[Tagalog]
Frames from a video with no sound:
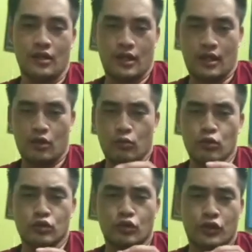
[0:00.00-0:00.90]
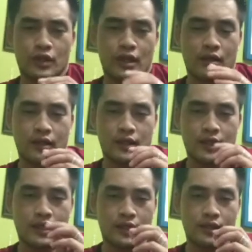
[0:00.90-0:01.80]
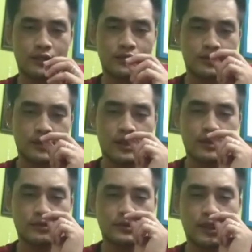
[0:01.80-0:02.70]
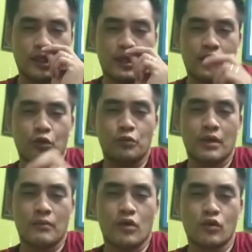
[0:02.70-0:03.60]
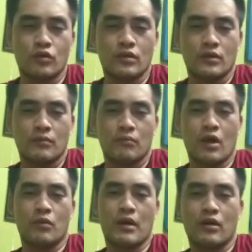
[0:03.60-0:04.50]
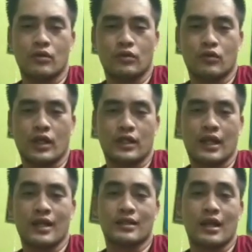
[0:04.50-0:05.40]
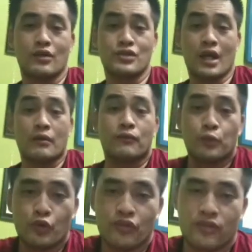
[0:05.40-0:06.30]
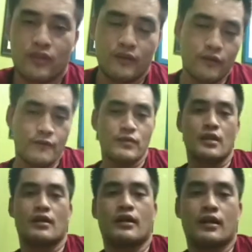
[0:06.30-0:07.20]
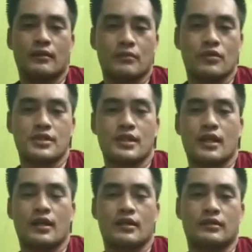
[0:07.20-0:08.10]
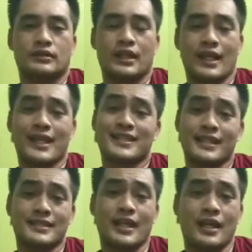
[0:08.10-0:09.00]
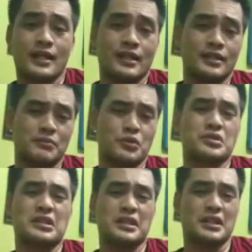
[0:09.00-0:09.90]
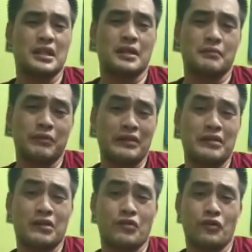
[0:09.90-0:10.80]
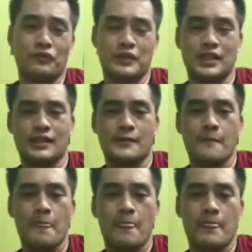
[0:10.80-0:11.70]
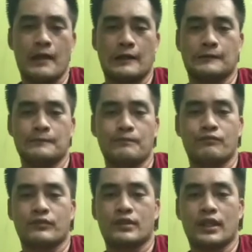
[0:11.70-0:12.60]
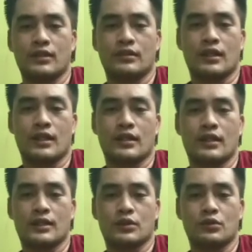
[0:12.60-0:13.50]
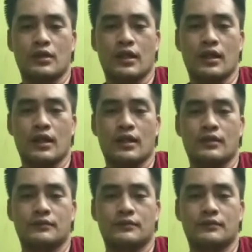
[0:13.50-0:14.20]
uh, ah, kumot or ang iyang ang iyang aroma mo mao mao kuan langka o jackfruit no uh, ah, mo ni siya then ang excel sa mostly uh, blending coffee na dayon ang ato ang